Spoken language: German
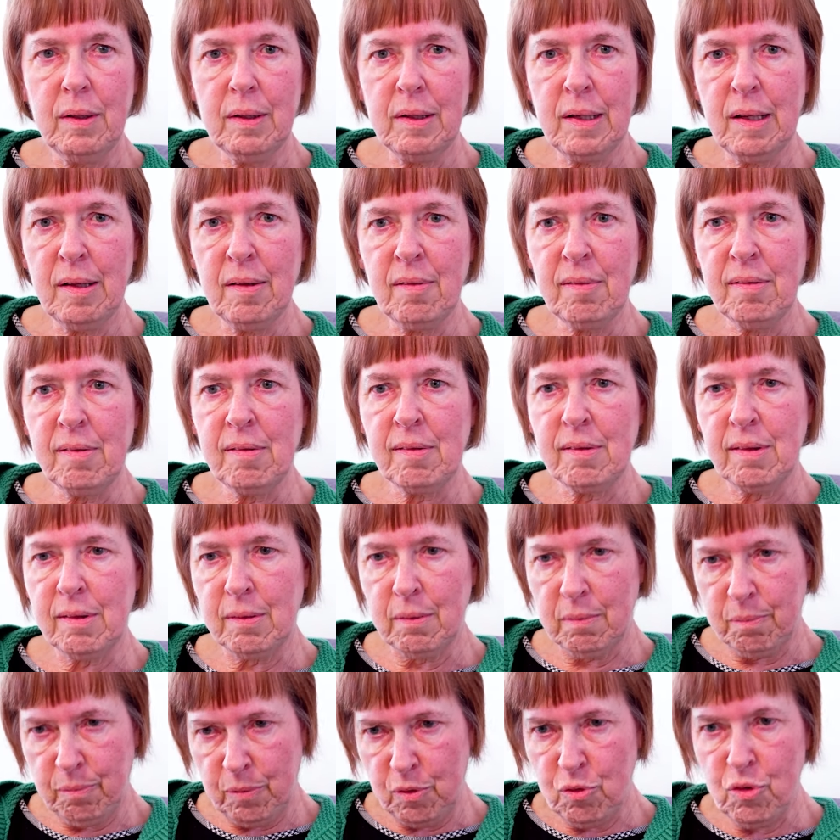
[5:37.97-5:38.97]
das
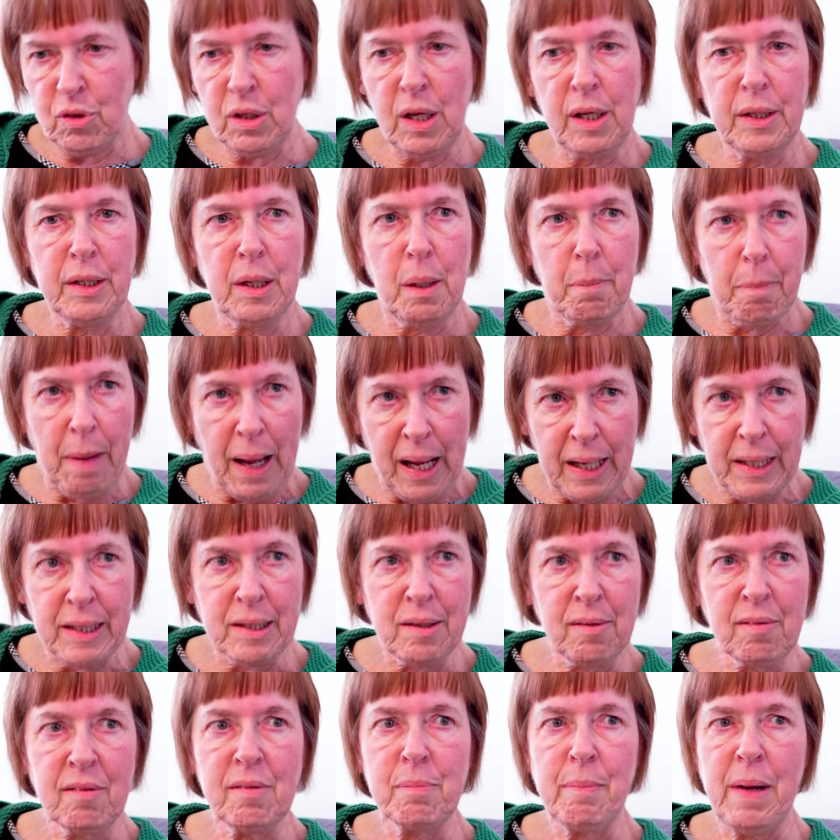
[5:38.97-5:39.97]
ich kann ja
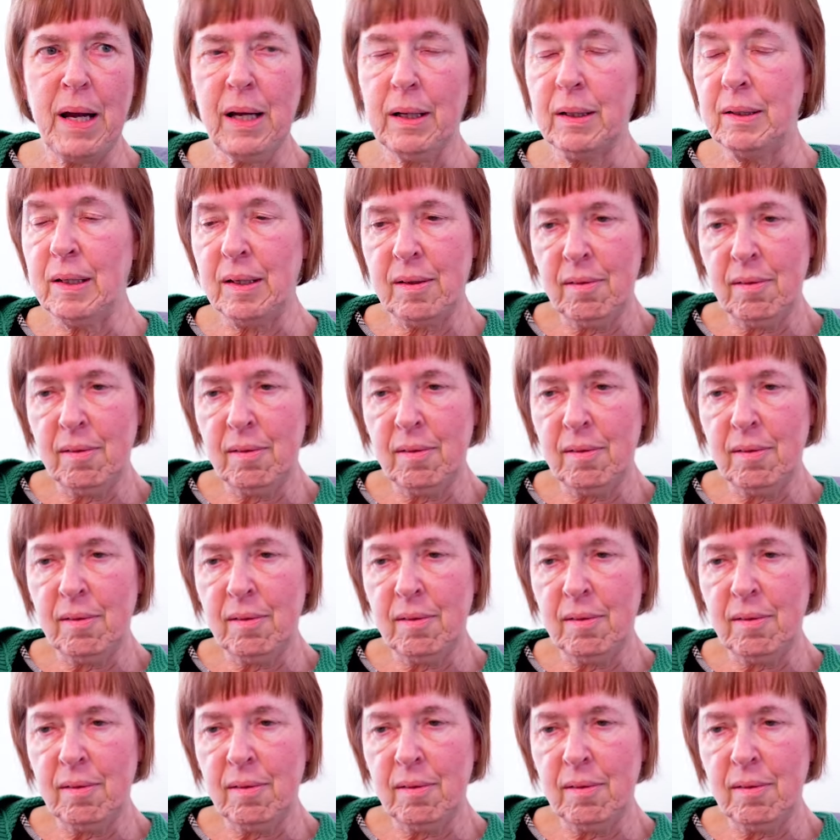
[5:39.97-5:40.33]
beides machen.